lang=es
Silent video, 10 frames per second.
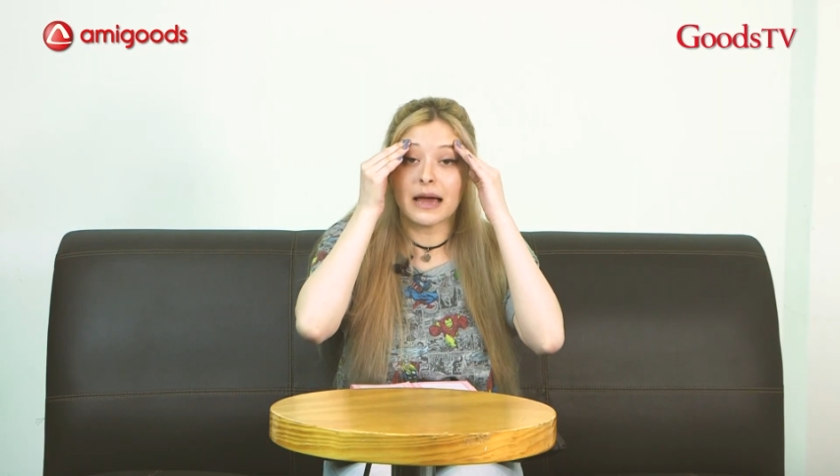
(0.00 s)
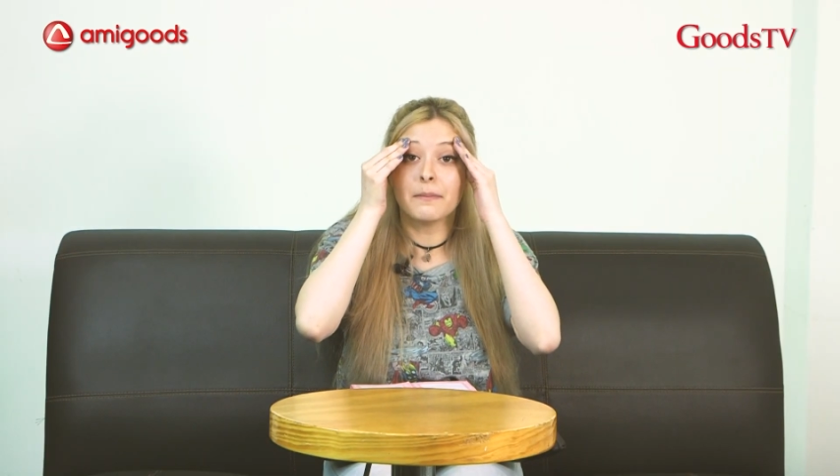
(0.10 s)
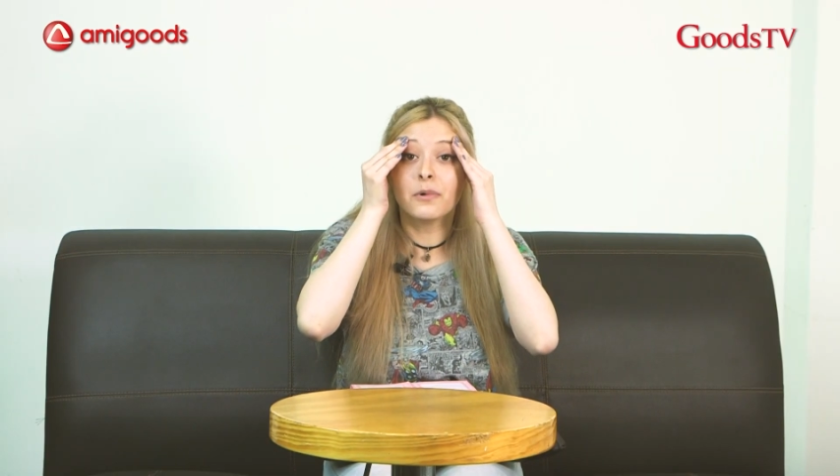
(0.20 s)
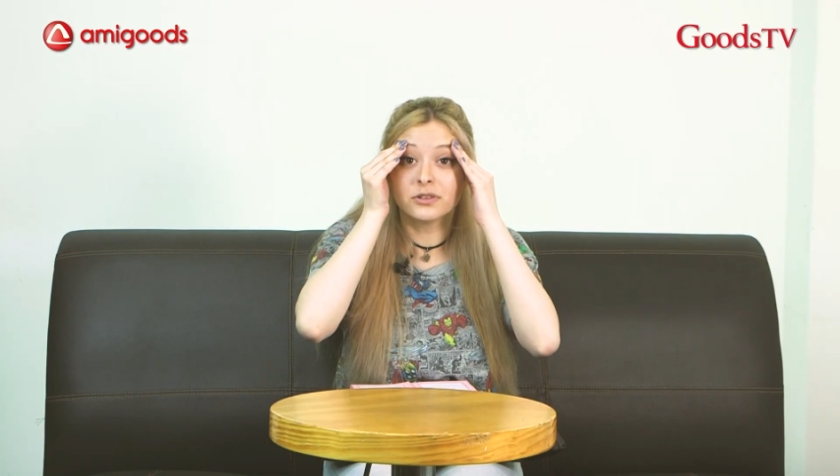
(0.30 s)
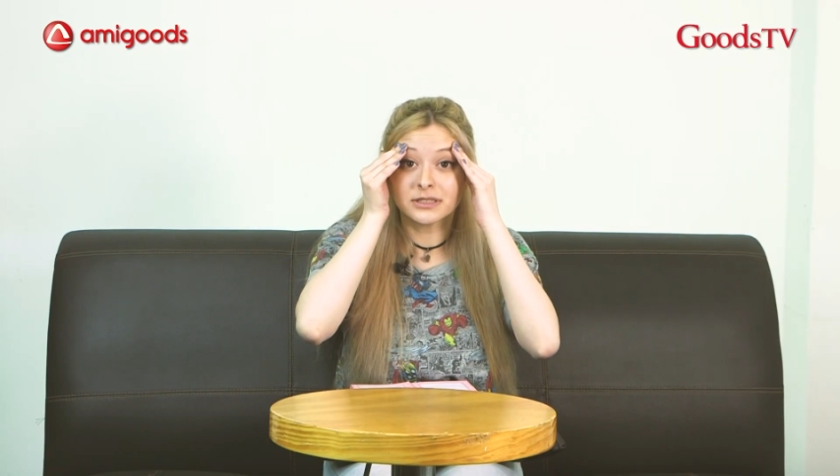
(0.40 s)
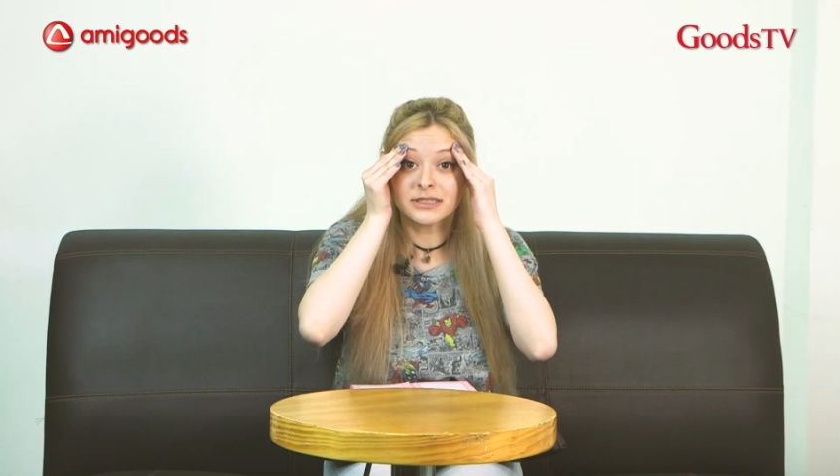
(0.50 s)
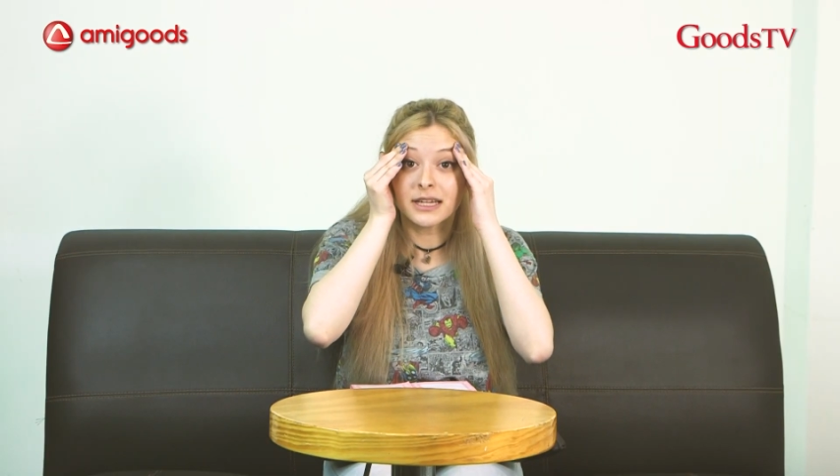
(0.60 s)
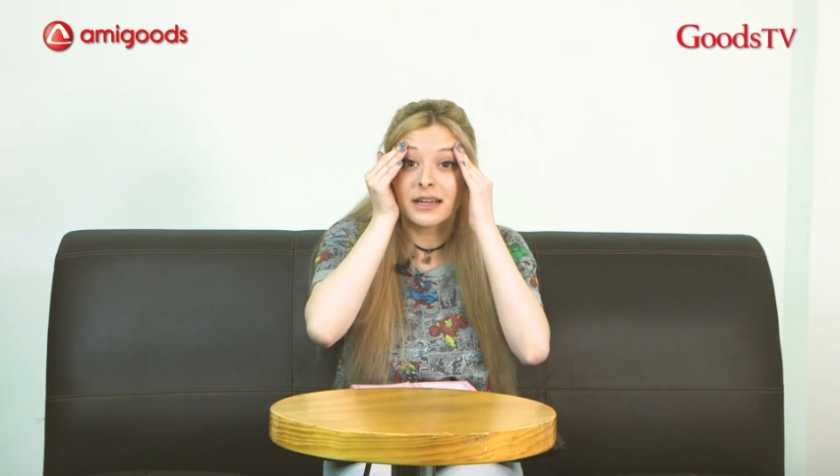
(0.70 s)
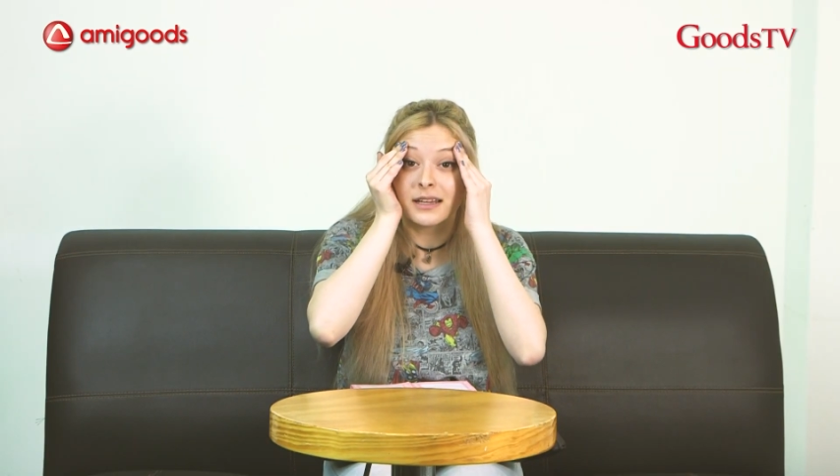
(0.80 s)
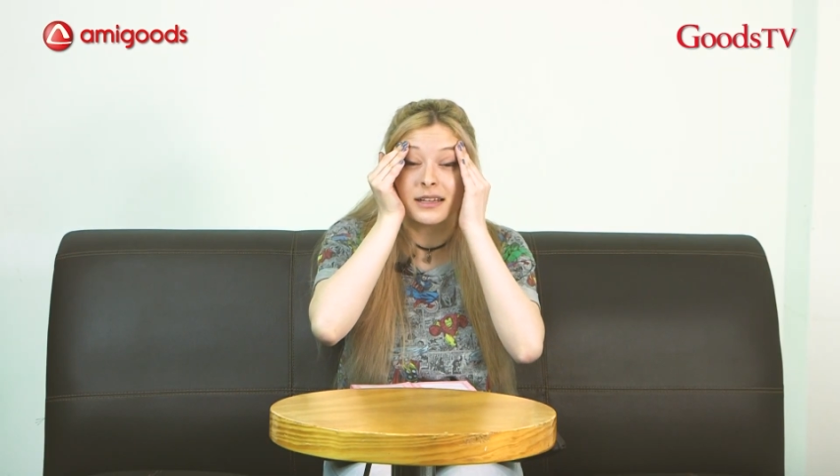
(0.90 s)

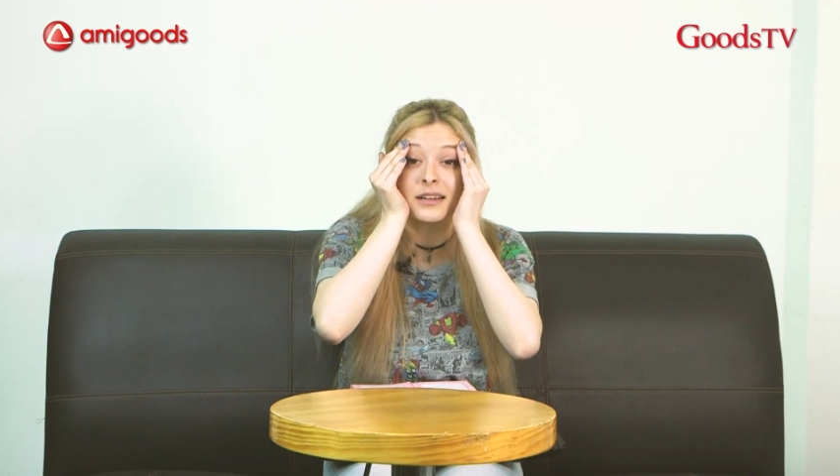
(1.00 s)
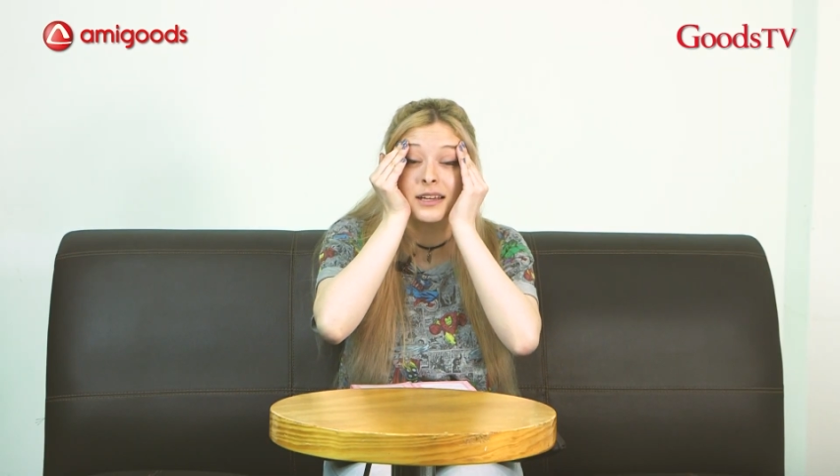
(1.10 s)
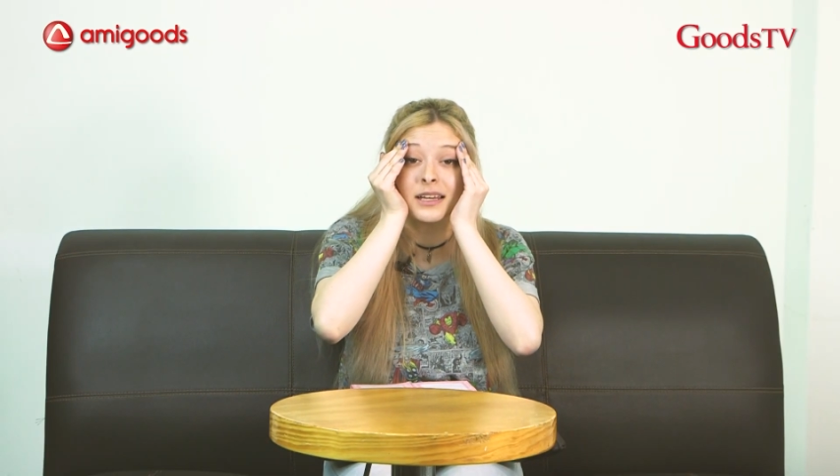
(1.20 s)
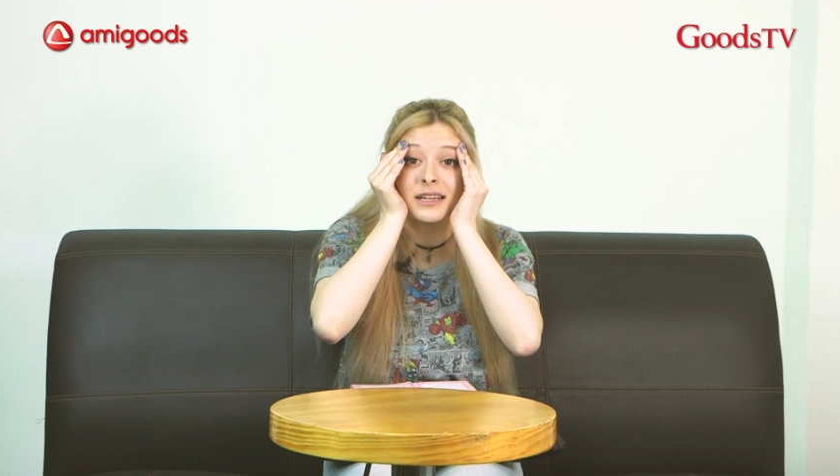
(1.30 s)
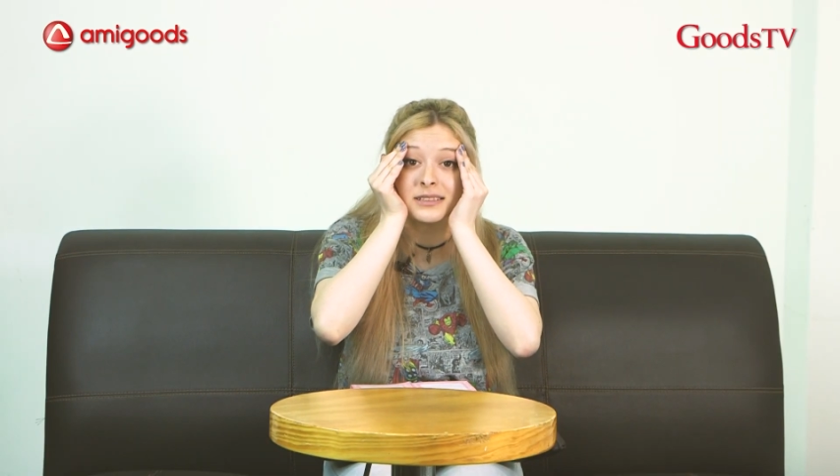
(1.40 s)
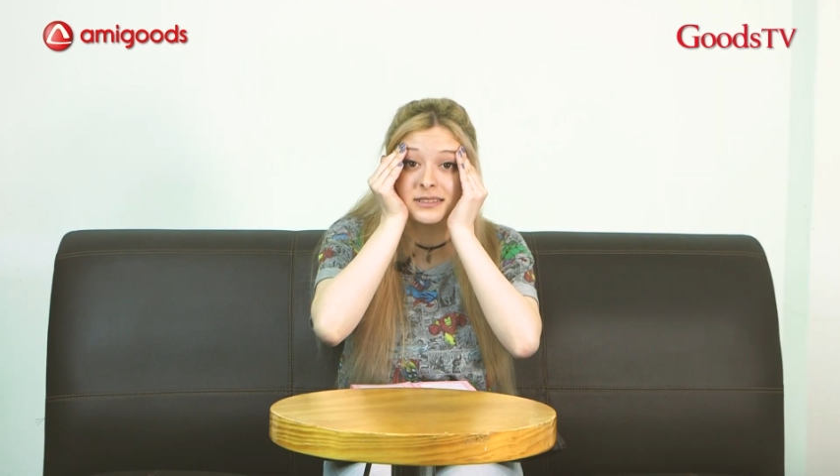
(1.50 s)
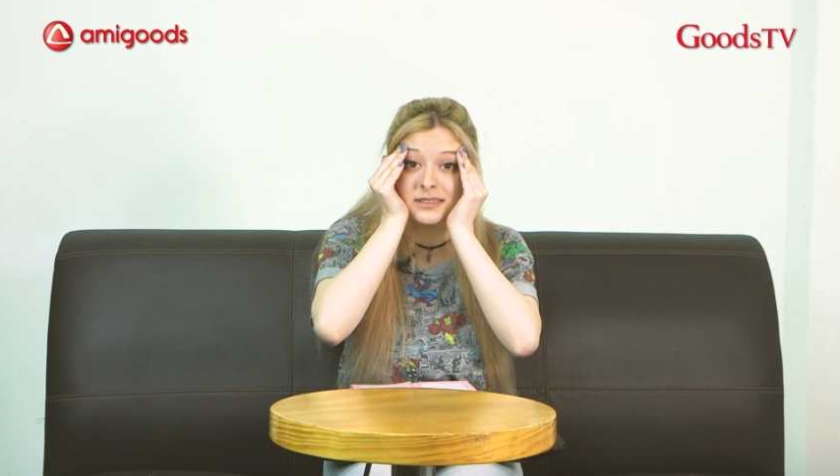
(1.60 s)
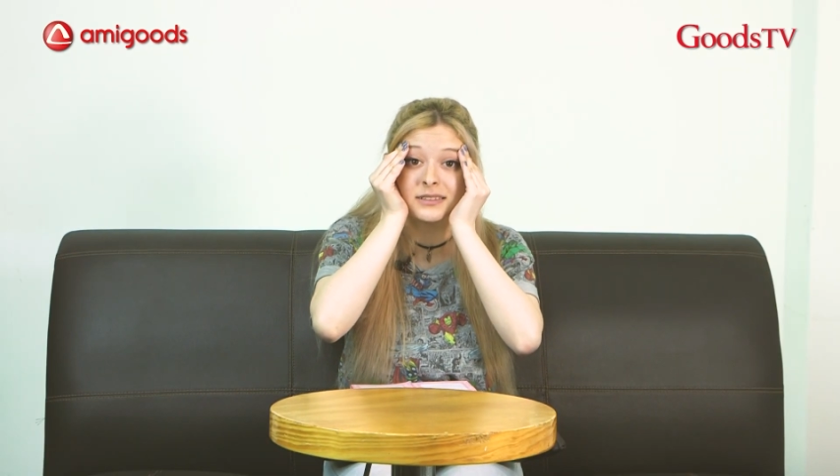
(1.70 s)
Monsta X